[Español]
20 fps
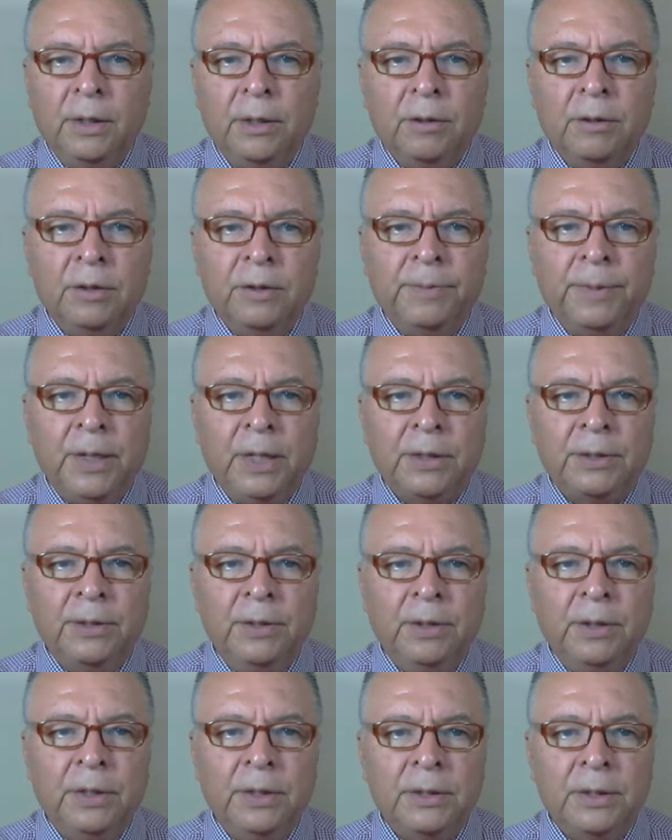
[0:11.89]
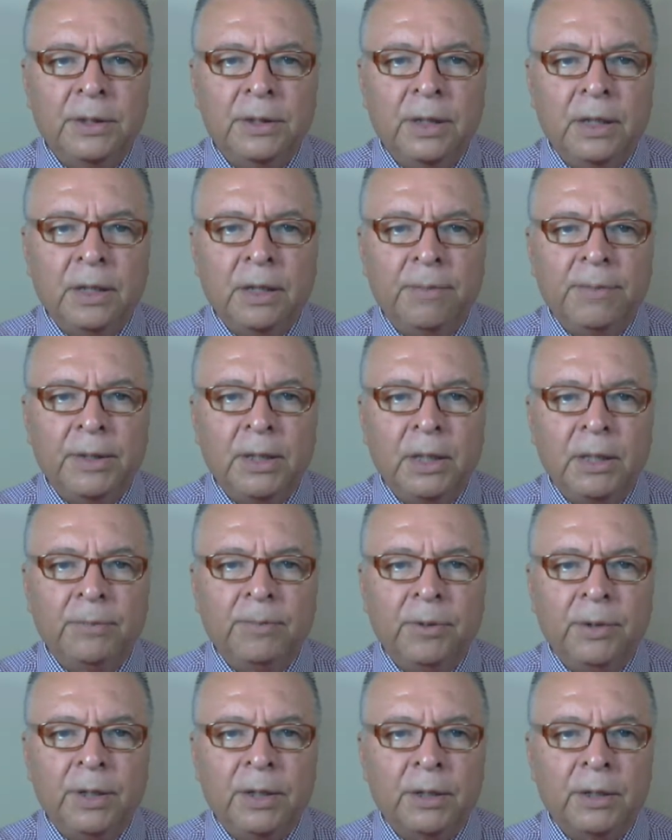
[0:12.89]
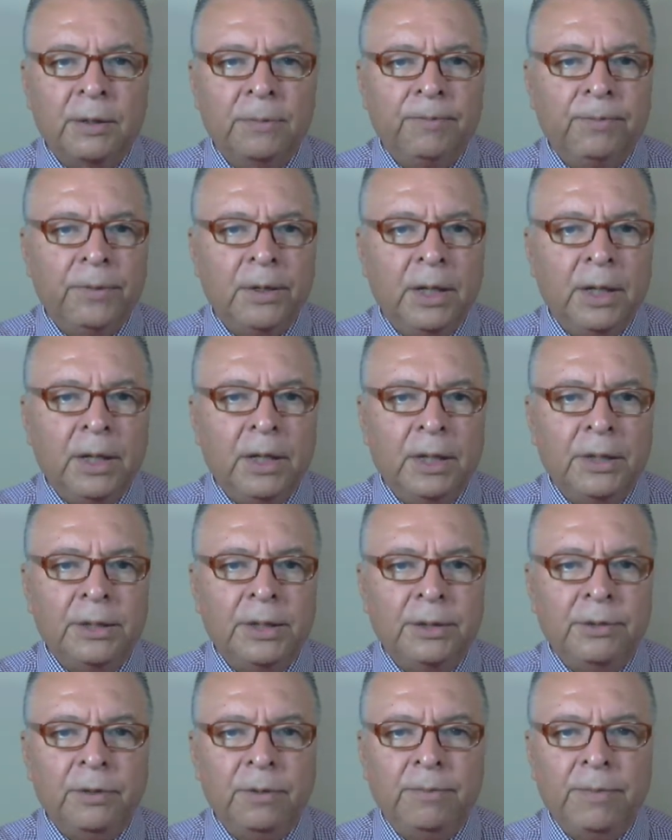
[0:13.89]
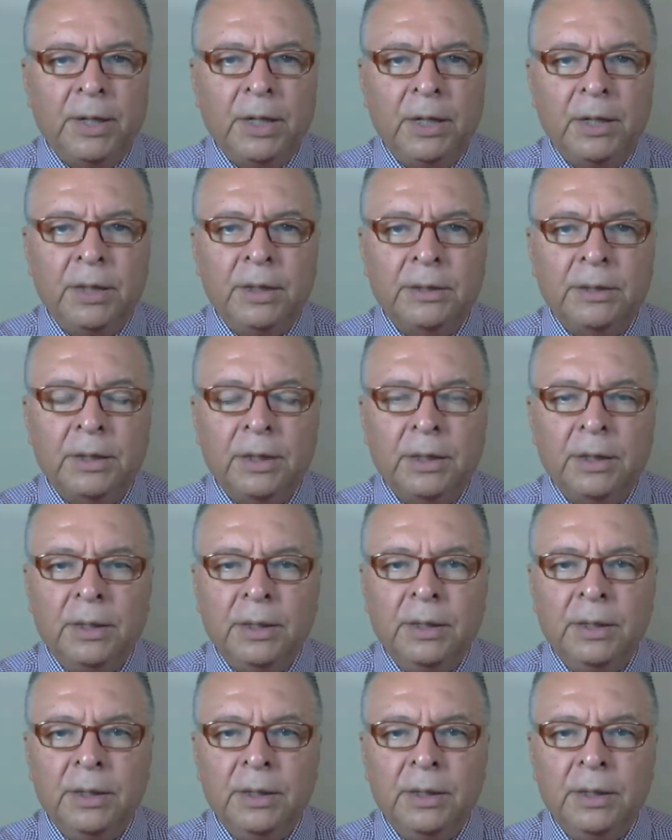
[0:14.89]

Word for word: Conspiraciones del capital poder. Ejercicio imperialista.